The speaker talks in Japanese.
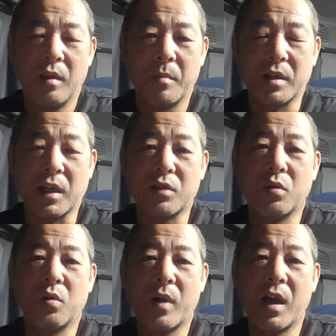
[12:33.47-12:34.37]
まあ、社
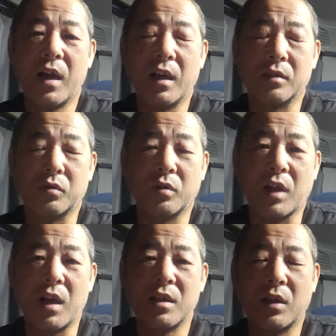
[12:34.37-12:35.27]
長は、その
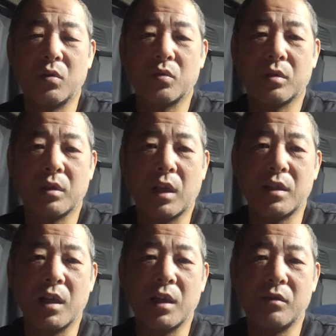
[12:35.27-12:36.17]
会社を
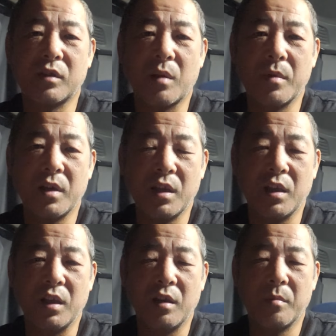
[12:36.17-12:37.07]
立ち上げるため
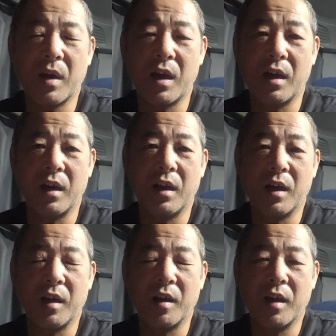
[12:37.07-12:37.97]
に、
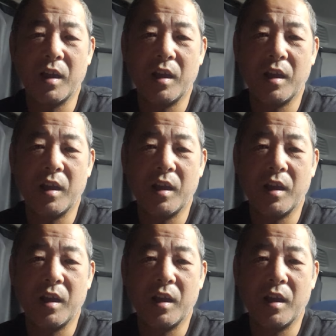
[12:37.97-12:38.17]
まあ、